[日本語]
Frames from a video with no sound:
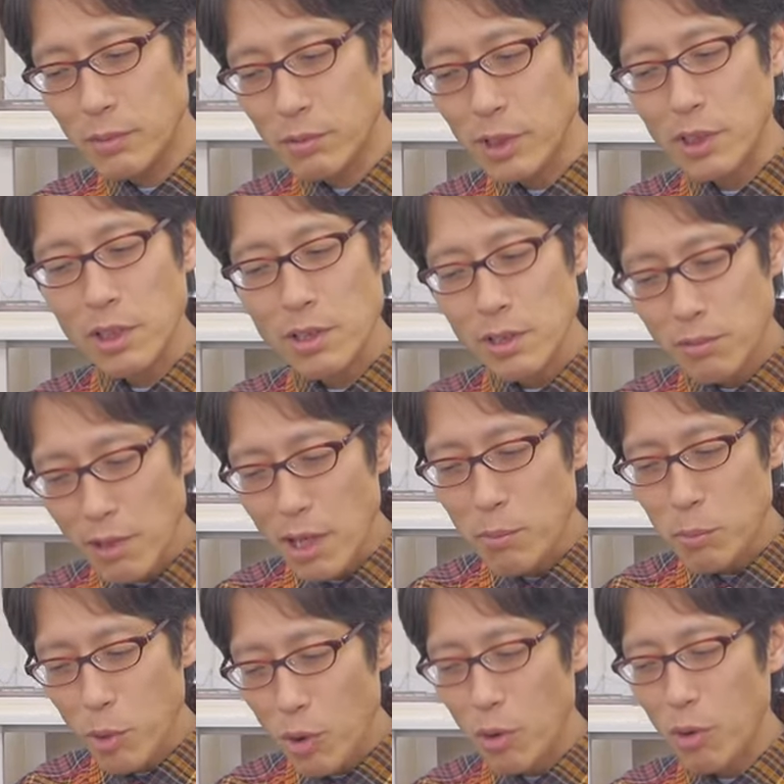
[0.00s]
私は
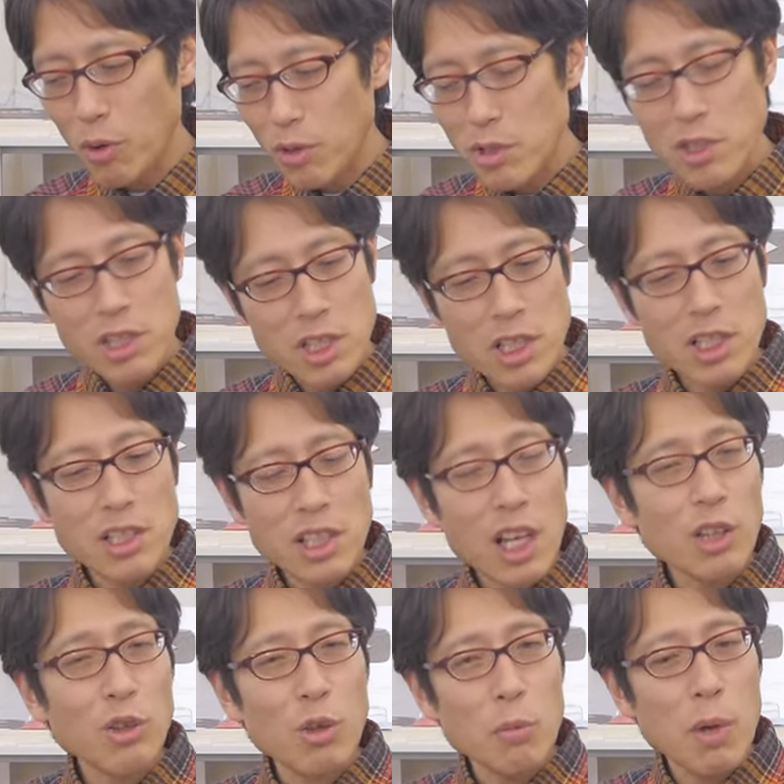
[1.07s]
もう C
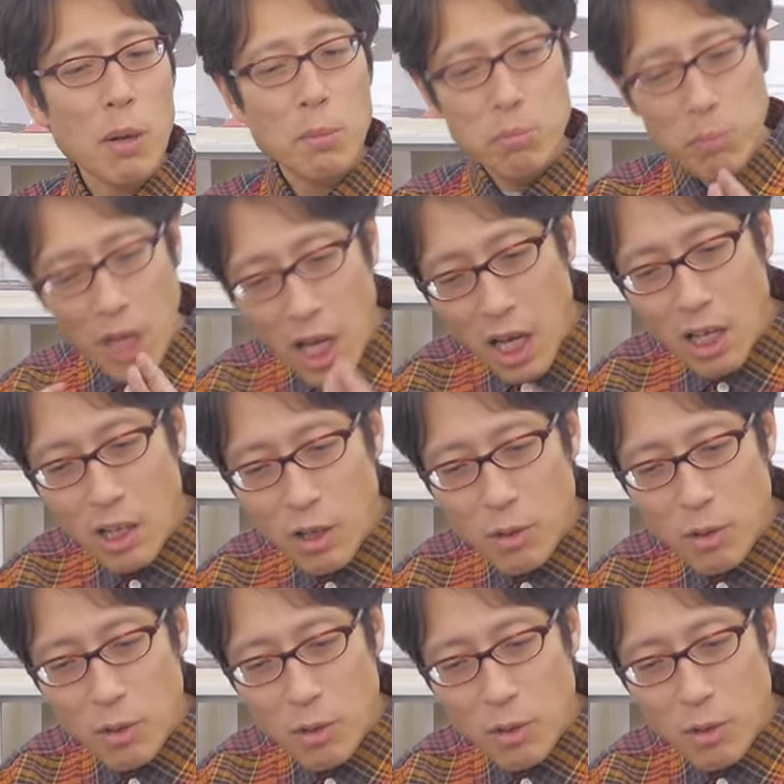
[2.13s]
さんのまんま